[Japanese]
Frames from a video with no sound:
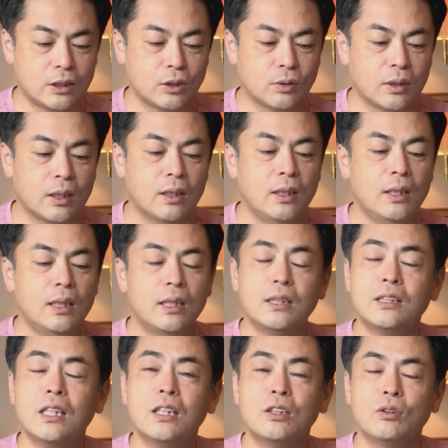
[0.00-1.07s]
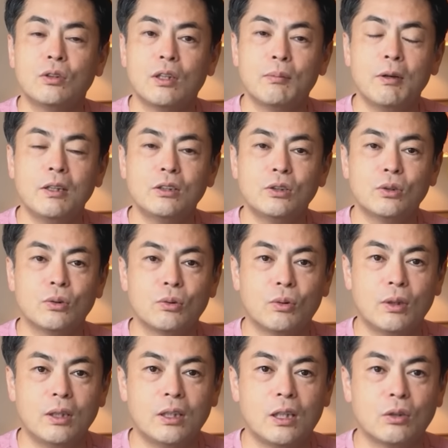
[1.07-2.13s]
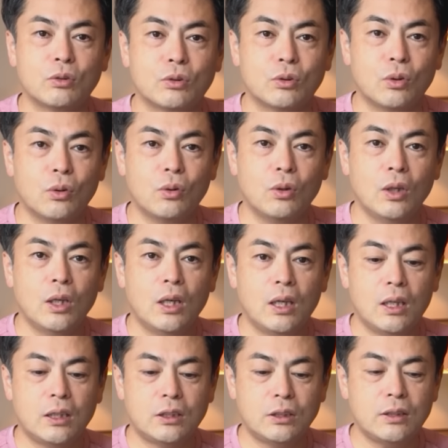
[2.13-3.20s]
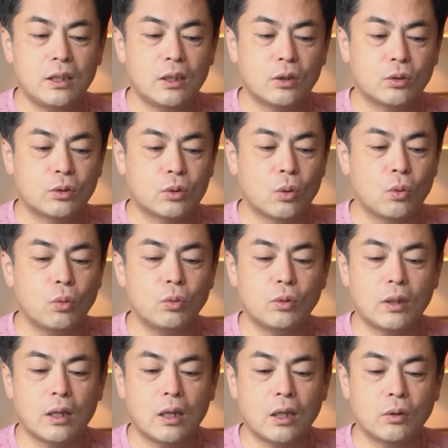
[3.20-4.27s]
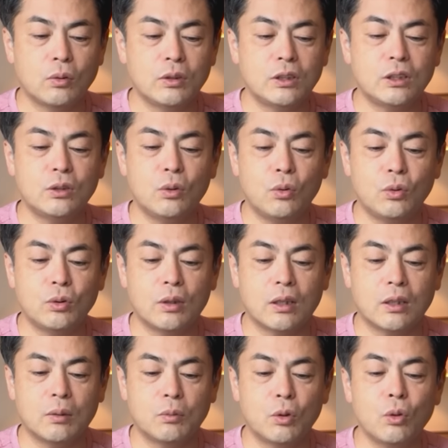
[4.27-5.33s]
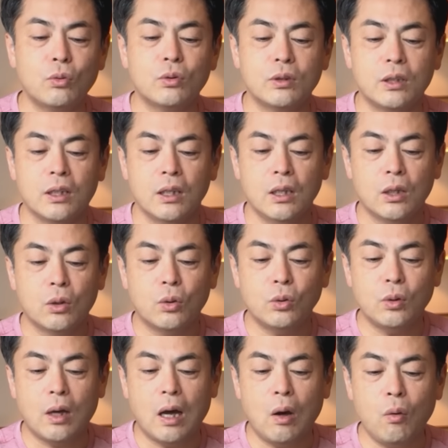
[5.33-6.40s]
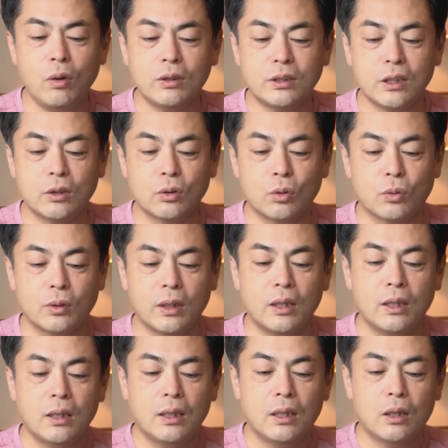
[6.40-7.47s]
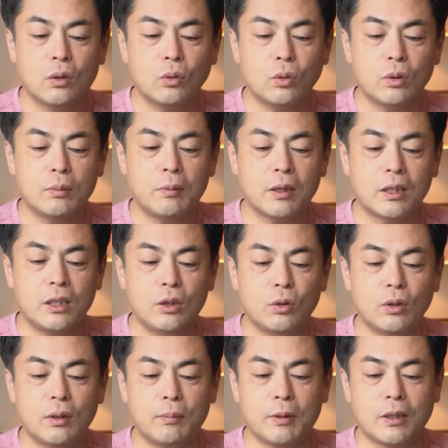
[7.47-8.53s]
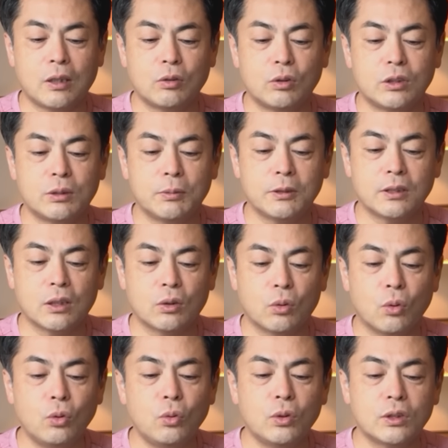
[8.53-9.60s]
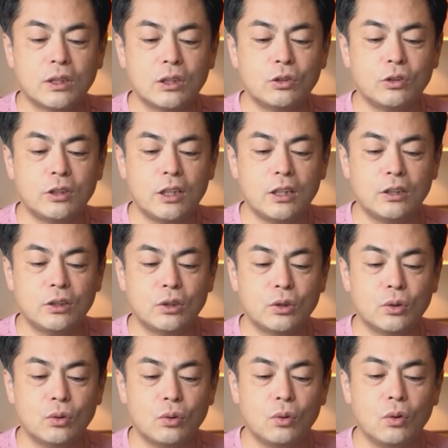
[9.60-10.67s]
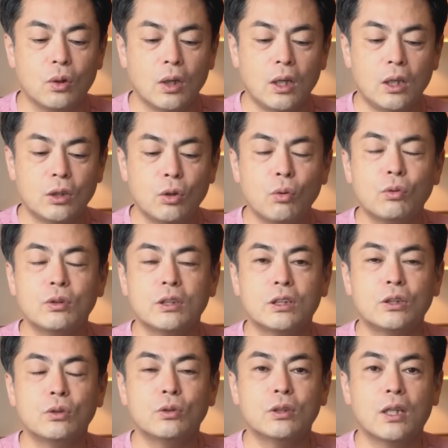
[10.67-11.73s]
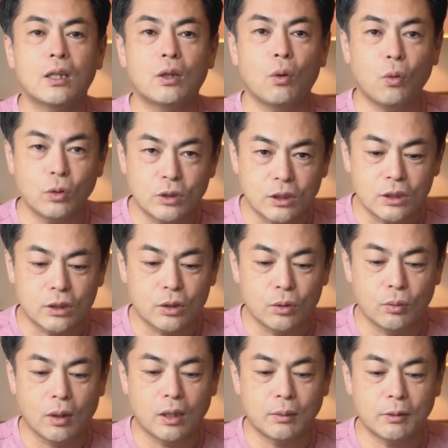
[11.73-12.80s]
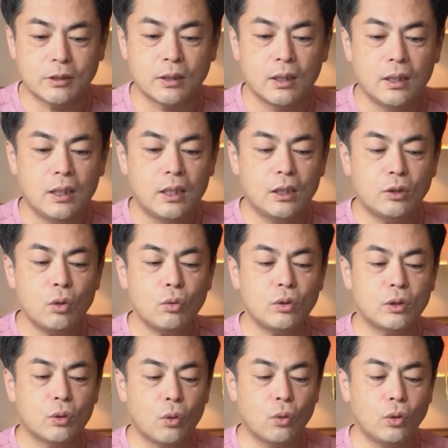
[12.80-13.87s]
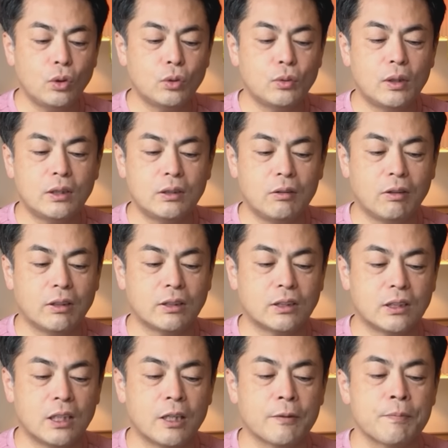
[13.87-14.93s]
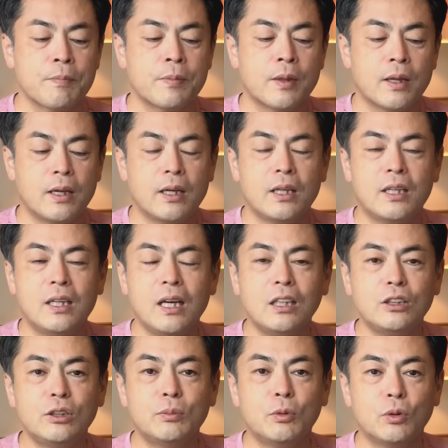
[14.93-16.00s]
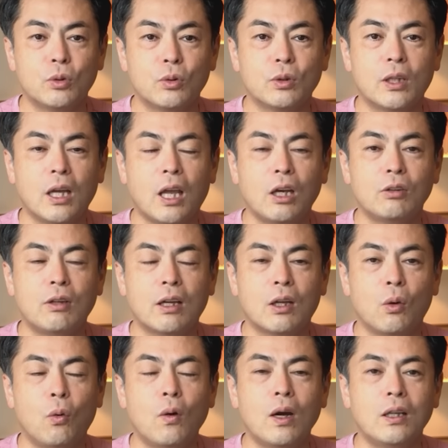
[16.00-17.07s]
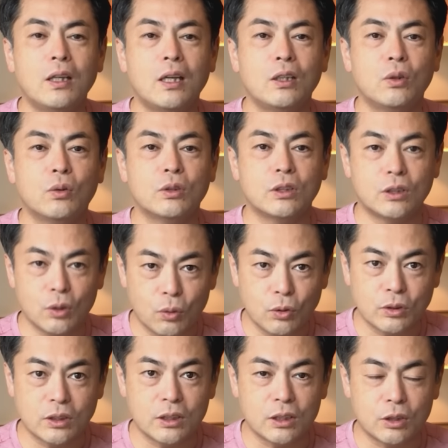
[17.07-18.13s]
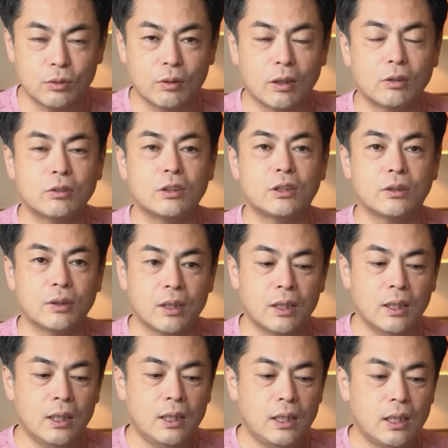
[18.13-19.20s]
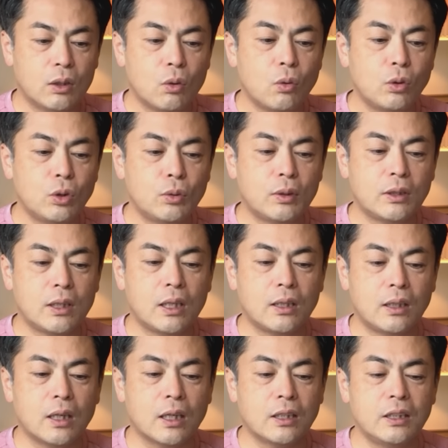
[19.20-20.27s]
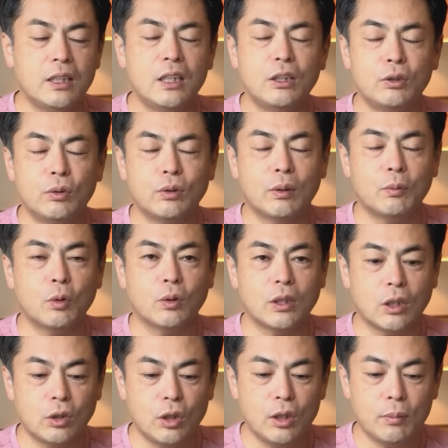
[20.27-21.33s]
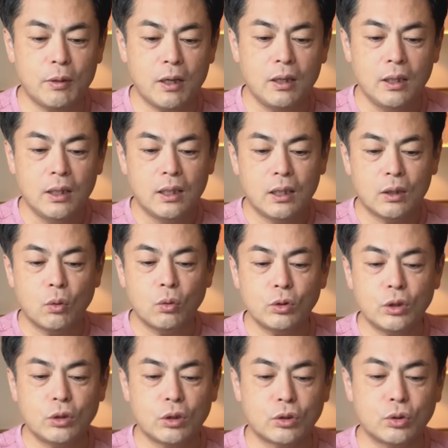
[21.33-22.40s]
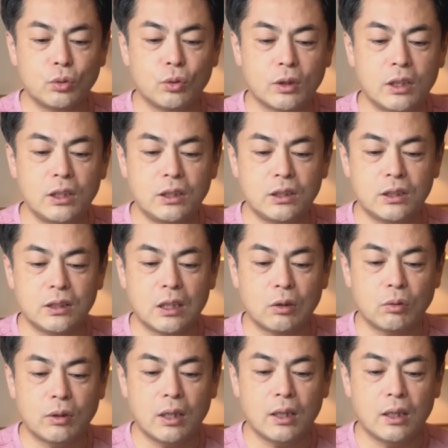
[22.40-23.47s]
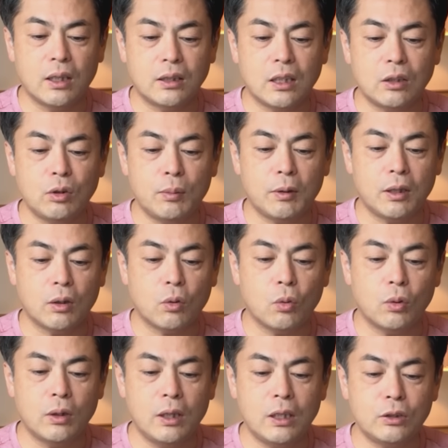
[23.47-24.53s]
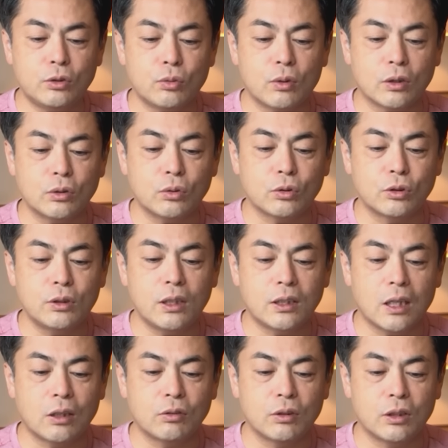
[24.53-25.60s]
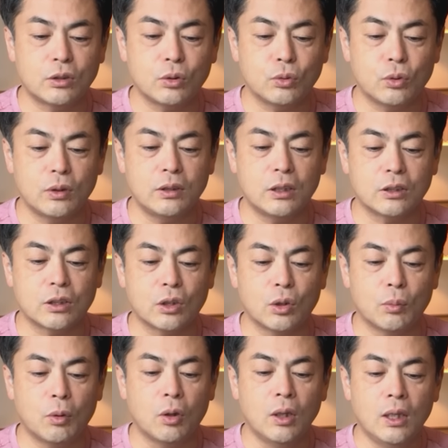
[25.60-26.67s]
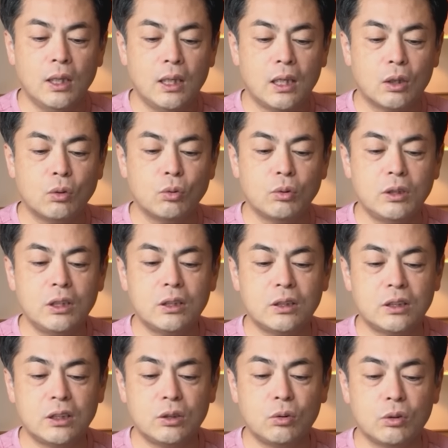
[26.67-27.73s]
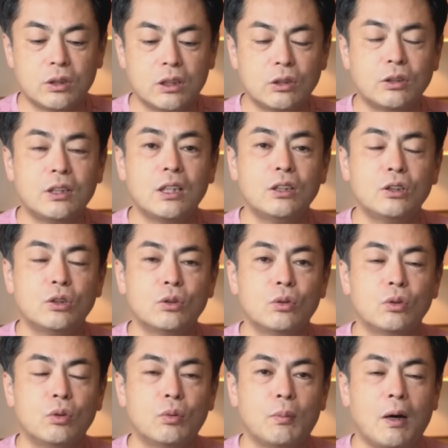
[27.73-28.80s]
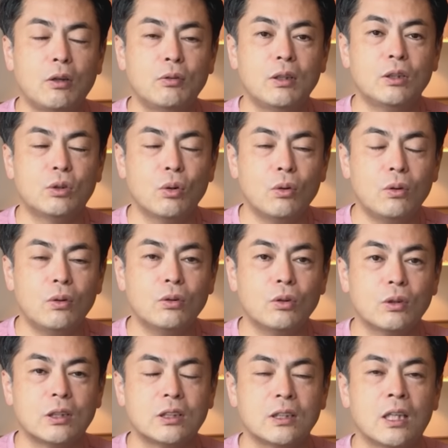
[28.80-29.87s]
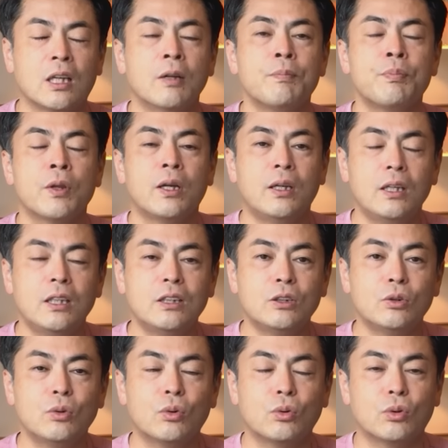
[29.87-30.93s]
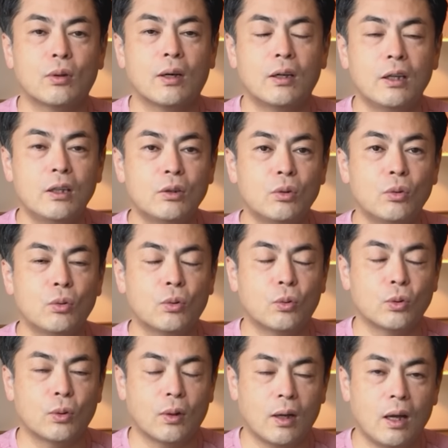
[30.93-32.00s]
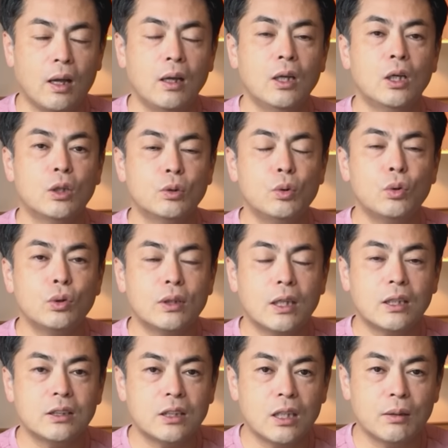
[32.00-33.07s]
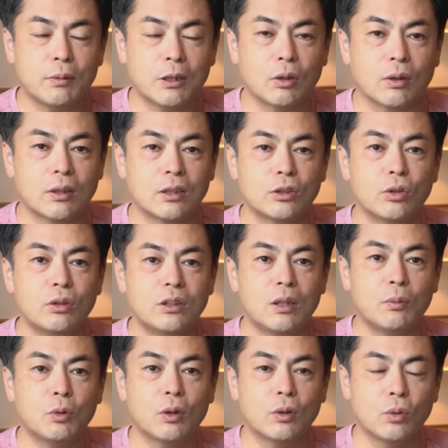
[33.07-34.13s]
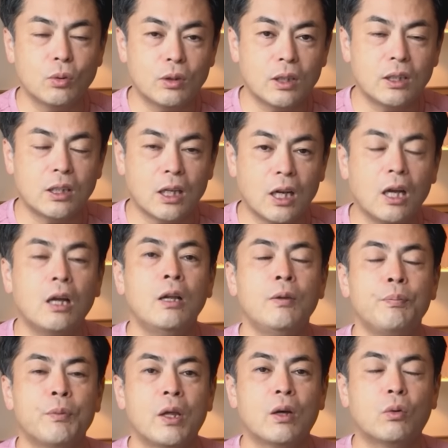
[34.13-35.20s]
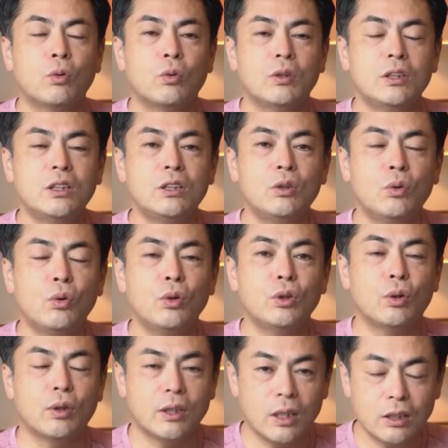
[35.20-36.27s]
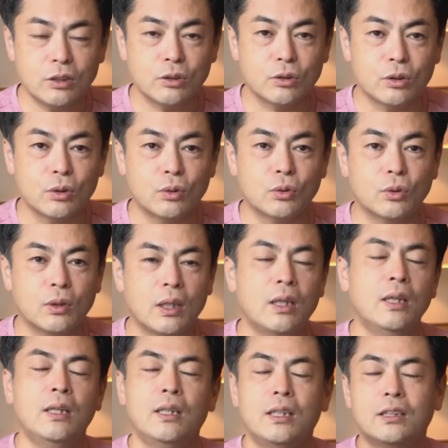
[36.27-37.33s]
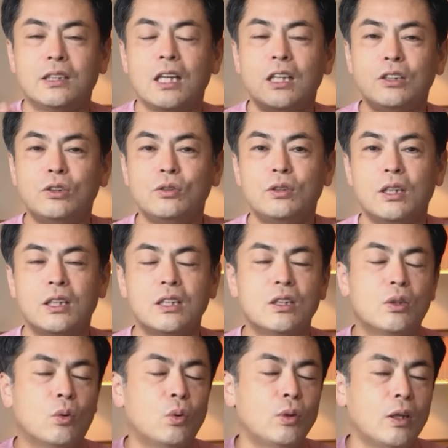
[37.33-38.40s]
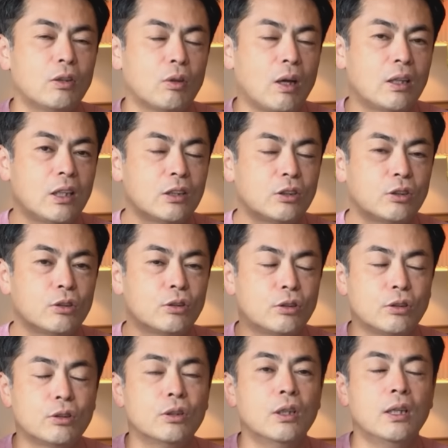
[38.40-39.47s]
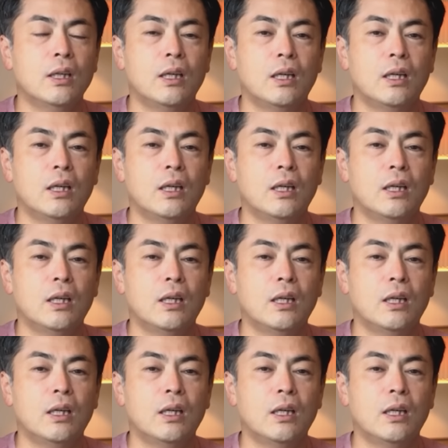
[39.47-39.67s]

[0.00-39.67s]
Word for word: んですよね。さっきのね、マンションの例でいくと、実はね、ここの中の西の方の中でも特にこの青い線のとこね、この今黄色でベタ塗りしましたけど、この軸線上を特に気をつけてほしいっていうのがあります。特にここの上にはですね、冷やすものをできるだけ置かないようにしてほしいっていうのがあるんですよね。ここの上にね、なんか冷えるようなもの、例えば、ここで言うとちょうどキッチンなので、例えば、ここ冷蔵庫はちょっとずれてあるんでちょうどいいんですけども、この西の軸線上の真上にドーンとですね、冷蔵庫とか冷凍庫とか、ウォーターサーバーとかね、そういったものが載っていたら、この西の方位を冷やすということで、最終的にこの後話をする